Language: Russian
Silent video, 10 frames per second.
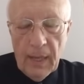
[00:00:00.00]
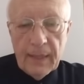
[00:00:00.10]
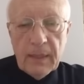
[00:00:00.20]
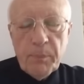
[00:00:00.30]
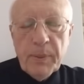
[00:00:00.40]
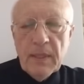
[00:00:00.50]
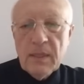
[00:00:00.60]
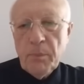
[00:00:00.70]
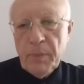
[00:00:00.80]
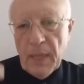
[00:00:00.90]
Это
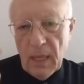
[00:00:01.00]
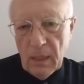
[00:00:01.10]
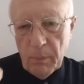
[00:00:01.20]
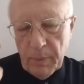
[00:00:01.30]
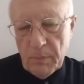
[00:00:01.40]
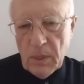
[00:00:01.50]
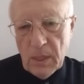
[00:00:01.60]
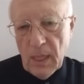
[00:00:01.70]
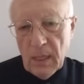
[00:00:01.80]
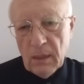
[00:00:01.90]
принципиально
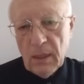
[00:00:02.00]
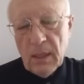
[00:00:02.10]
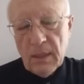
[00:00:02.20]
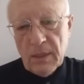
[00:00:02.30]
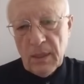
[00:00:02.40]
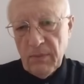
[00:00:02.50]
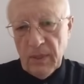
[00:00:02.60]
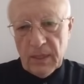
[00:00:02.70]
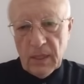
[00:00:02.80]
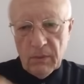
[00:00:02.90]
поменяло захват,